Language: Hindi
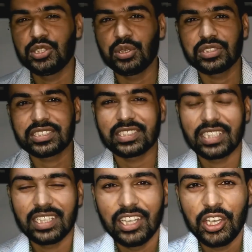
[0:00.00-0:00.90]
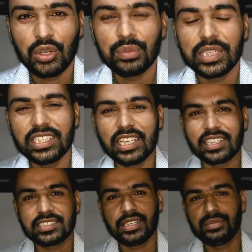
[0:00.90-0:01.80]
दोस्त उम्मीद है
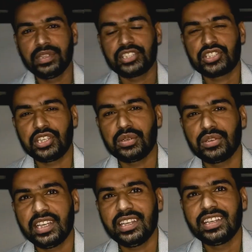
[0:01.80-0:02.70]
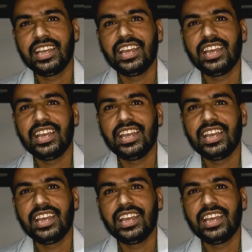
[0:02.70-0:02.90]
कि सब अच्छे होंगे